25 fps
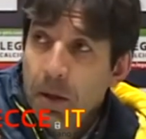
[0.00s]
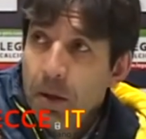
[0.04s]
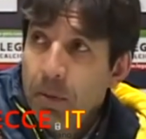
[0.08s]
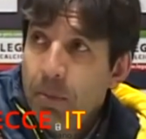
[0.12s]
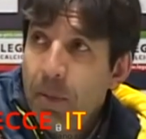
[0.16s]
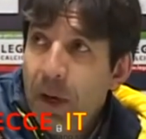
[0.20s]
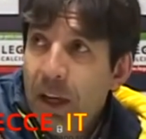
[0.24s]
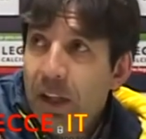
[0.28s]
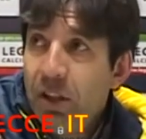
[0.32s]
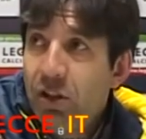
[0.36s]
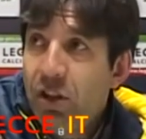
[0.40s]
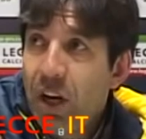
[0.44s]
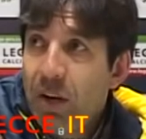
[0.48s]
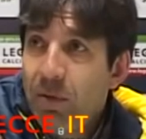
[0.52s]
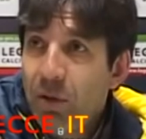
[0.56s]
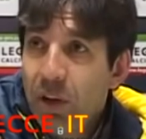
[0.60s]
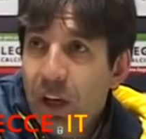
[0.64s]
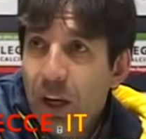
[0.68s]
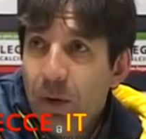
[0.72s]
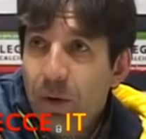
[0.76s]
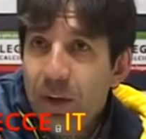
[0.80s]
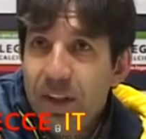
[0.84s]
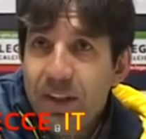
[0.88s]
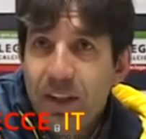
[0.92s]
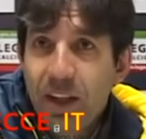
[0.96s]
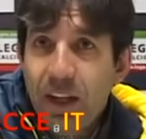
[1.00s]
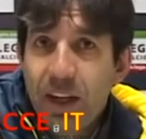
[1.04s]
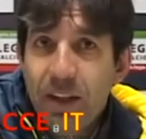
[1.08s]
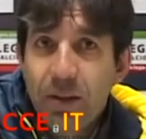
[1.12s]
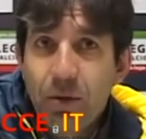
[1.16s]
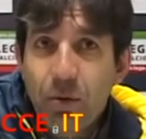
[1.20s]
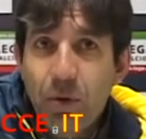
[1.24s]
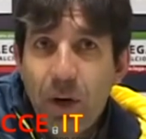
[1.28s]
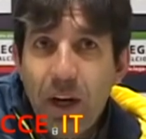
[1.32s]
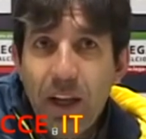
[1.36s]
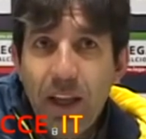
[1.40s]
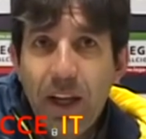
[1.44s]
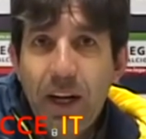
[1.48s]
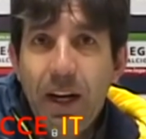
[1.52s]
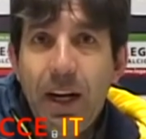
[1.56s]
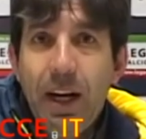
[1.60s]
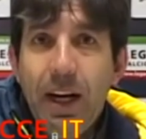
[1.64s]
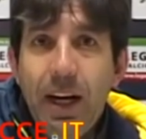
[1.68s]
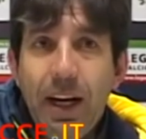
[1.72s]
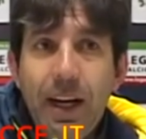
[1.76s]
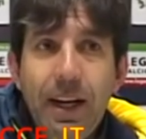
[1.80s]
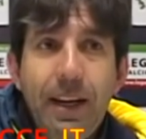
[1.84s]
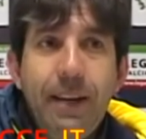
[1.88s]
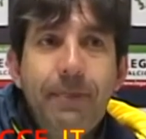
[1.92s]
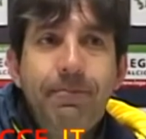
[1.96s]
Beh, diciamo che questa è una
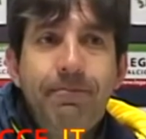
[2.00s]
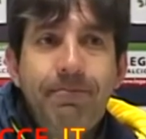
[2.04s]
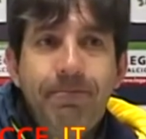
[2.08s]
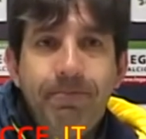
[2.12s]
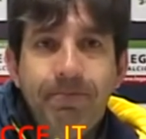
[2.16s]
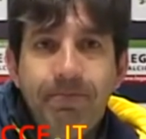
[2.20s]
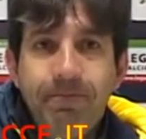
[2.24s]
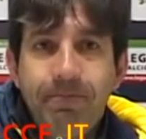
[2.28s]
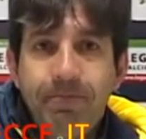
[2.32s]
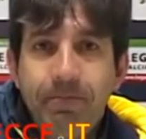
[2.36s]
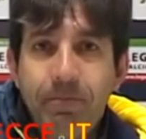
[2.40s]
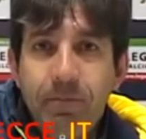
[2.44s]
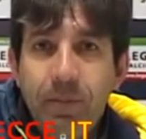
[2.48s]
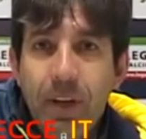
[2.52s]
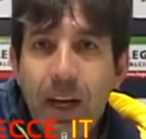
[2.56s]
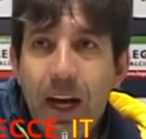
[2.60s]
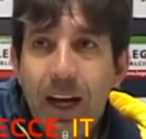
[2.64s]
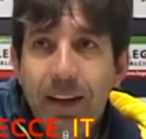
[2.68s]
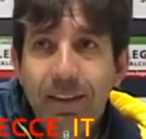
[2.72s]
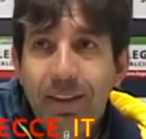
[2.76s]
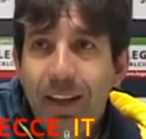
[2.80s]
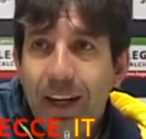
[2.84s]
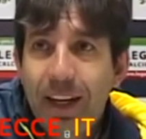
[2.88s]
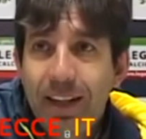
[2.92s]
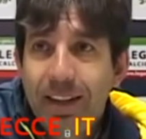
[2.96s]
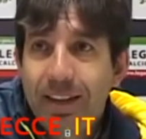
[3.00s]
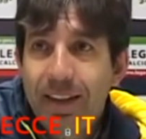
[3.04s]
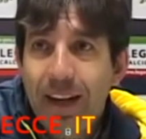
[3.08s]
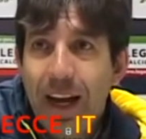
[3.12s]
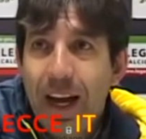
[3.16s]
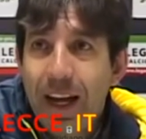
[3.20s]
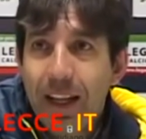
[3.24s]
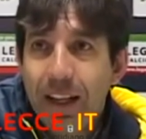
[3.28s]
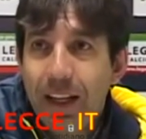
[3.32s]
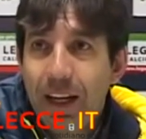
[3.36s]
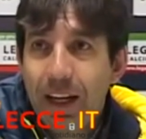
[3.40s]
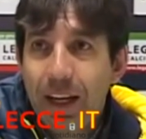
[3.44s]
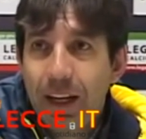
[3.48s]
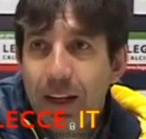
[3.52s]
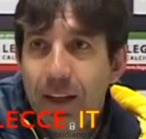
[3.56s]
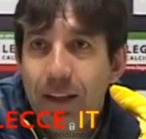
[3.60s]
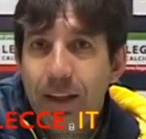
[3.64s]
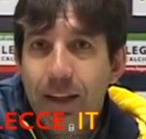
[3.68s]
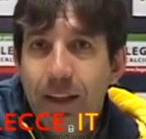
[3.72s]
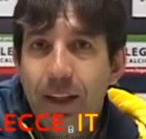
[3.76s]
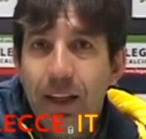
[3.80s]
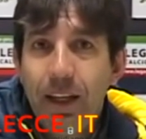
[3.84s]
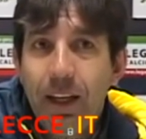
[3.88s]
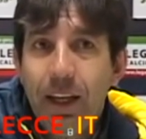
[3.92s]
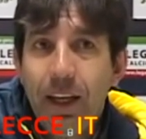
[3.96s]
squadra attrezzata,
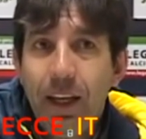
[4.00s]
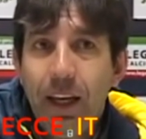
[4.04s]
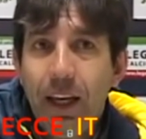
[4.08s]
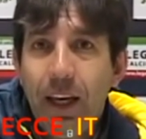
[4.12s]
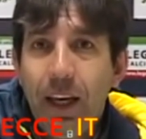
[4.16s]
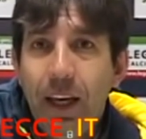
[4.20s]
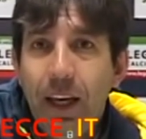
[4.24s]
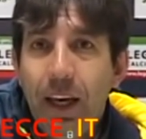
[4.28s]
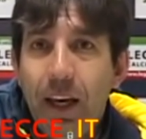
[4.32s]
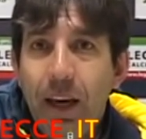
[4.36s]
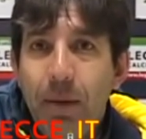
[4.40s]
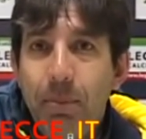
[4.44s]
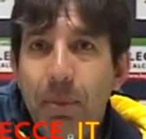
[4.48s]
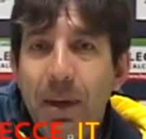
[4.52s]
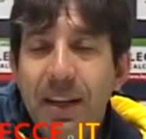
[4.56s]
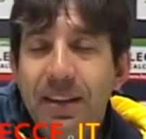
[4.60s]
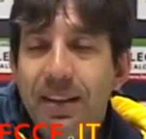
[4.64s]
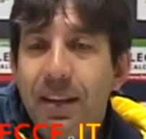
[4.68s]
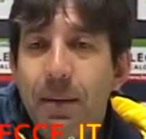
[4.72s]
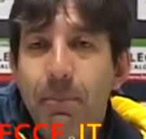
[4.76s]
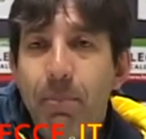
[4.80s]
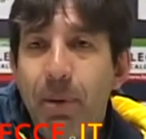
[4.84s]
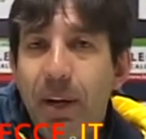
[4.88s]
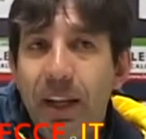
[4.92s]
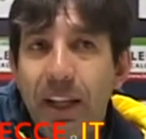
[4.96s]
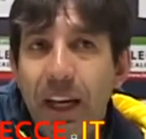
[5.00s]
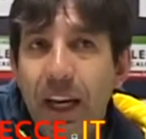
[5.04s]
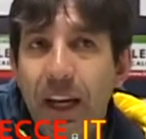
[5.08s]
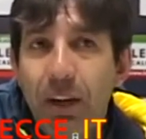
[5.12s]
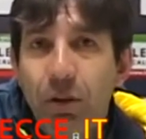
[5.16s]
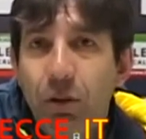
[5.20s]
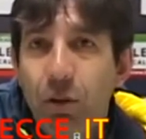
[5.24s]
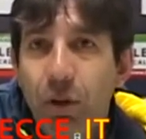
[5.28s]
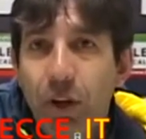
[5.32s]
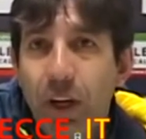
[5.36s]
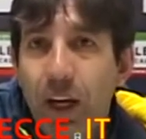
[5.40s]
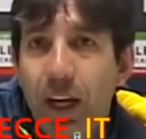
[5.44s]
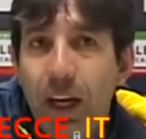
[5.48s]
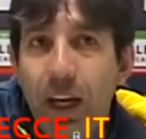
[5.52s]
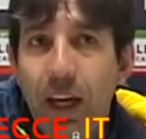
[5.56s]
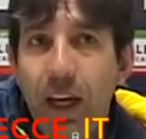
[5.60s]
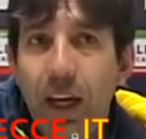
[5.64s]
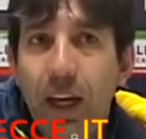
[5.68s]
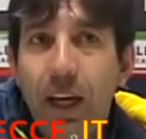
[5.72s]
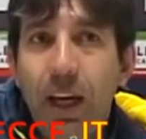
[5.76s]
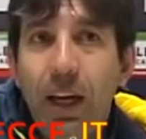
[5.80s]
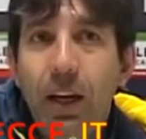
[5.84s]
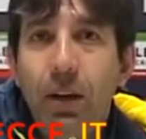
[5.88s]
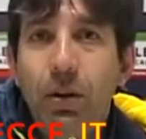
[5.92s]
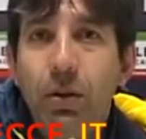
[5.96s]
abbiamo sempre detto
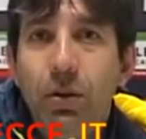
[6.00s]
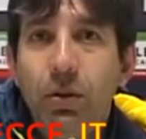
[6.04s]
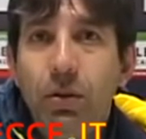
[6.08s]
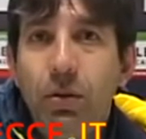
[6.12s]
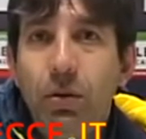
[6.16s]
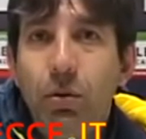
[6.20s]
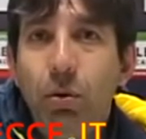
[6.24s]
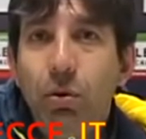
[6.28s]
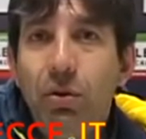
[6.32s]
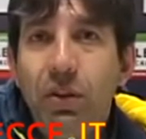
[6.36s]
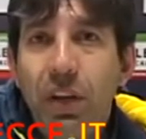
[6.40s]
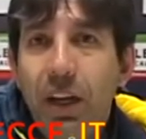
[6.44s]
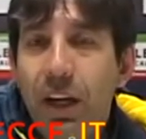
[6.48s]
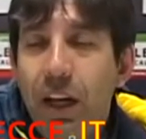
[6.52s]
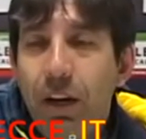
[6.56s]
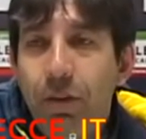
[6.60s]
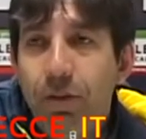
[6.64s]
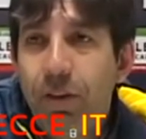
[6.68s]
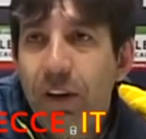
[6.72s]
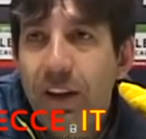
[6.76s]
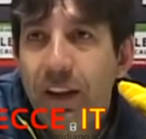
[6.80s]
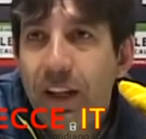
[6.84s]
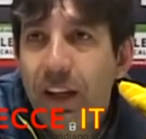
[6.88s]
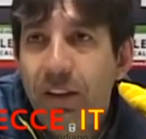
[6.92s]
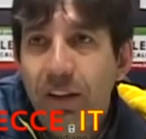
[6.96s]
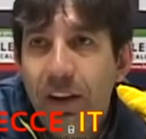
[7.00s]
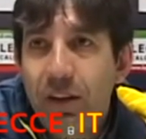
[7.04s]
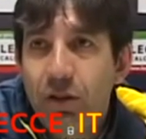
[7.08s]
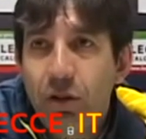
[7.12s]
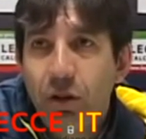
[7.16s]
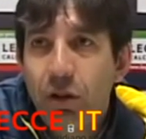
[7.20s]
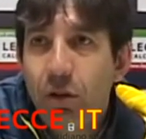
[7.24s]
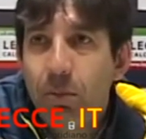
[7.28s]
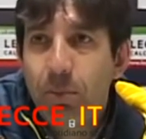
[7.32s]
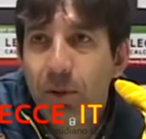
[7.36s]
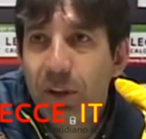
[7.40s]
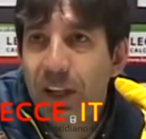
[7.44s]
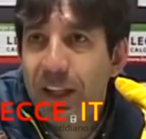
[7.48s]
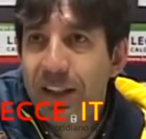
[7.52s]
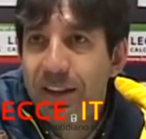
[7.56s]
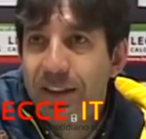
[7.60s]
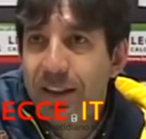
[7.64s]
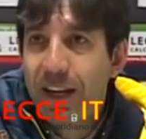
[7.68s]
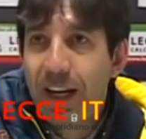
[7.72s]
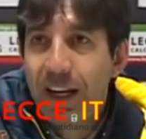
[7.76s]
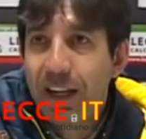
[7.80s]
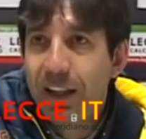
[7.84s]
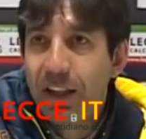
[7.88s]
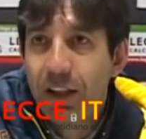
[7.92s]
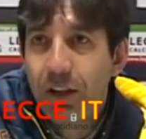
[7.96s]
che tutti gli effettivi sono
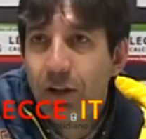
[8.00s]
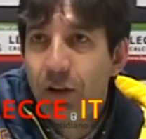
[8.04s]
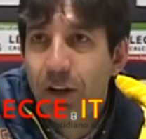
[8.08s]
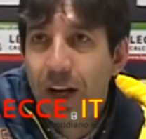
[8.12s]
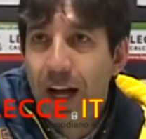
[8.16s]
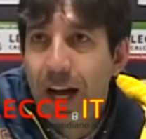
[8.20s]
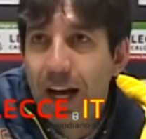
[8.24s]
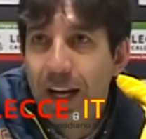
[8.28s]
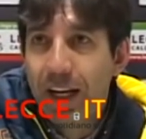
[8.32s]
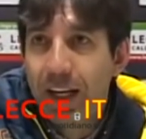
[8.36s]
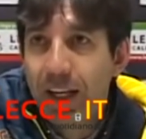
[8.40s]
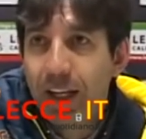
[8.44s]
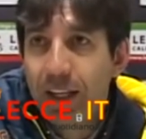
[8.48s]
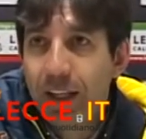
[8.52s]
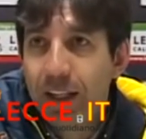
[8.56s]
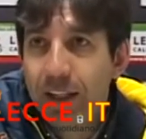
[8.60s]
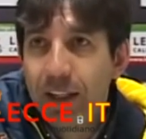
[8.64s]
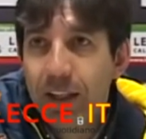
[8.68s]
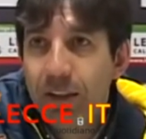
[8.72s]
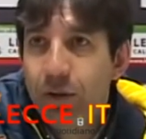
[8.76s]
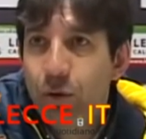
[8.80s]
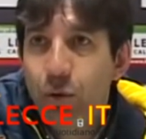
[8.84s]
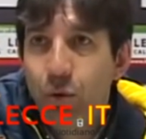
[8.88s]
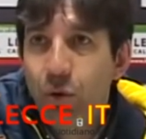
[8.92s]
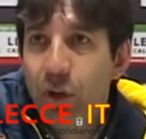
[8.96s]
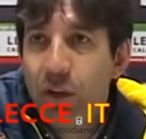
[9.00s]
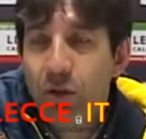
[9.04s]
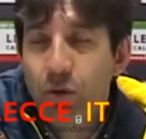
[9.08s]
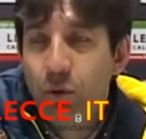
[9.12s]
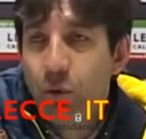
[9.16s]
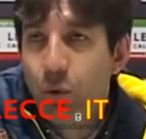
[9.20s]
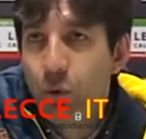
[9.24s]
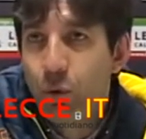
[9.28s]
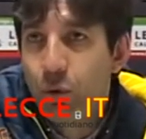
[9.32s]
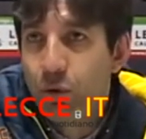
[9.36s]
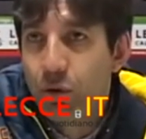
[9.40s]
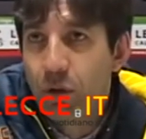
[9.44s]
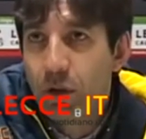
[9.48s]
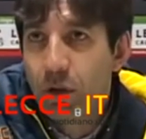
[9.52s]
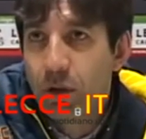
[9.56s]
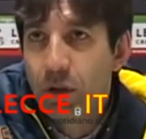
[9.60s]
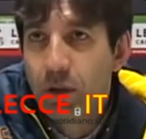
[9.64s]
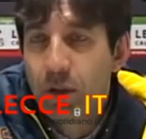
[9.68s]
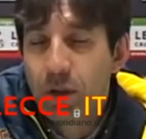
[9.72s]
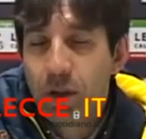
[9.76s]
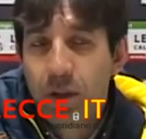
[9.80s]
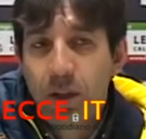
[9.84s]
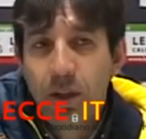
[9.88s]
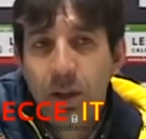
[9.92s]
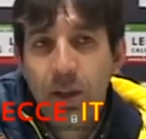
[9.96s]
potenziali titolari, nessuno escluso.
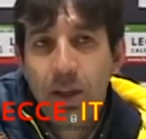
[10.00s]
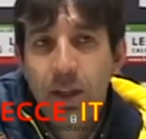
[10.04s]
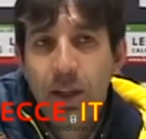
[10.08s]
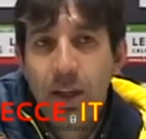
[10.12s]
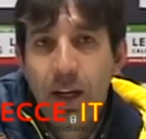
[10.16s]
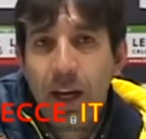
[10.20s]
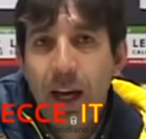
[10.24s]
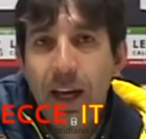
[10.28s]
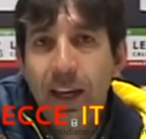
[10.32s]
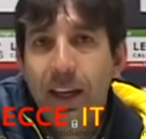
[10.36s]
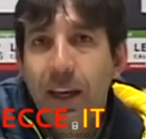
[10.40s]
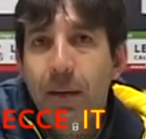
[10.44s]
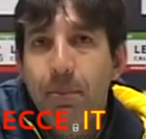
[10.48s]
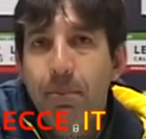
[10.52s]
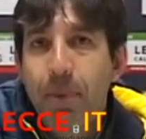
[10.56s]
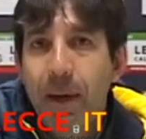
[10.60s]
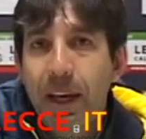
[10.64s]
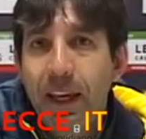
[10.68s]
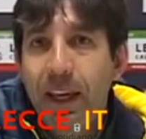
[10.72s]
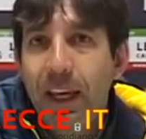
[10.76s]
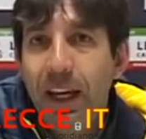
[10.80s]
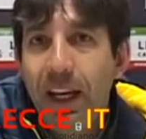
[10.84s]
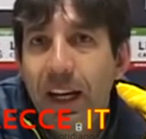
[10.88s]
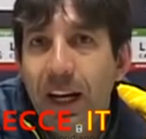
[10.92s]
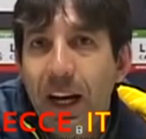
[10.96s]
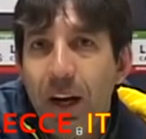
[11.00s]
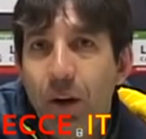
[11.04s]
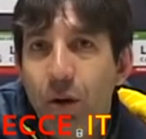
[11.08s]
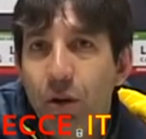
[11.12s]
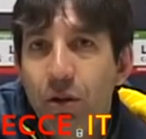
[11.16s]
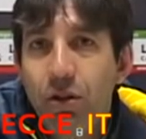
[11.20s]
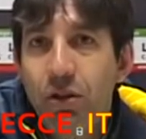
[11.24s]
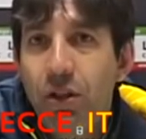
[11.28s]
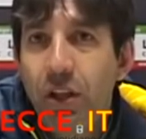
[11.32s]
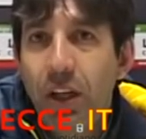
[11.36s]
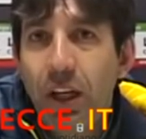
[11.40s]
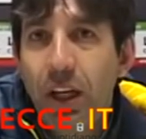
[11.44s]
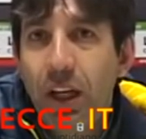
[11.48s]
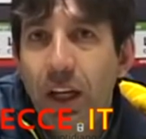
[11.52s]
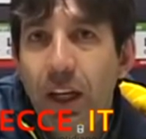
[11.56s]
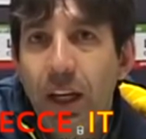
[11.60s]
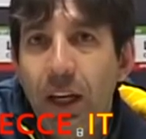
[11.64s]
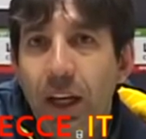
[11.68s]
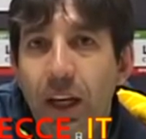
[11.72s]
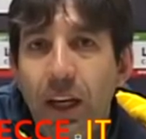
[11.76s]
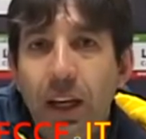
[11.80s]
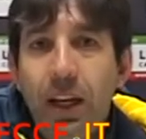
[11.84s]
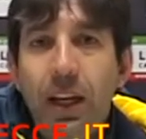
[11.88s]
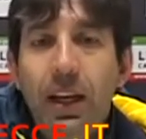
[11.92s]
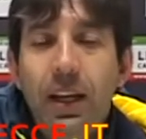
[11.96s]
Anche in panchina
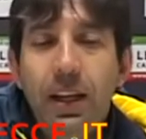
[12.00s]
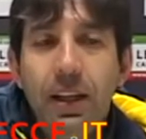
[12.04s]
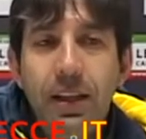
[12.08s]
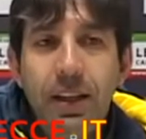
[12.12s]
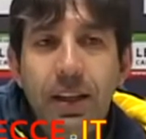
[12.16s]
oggi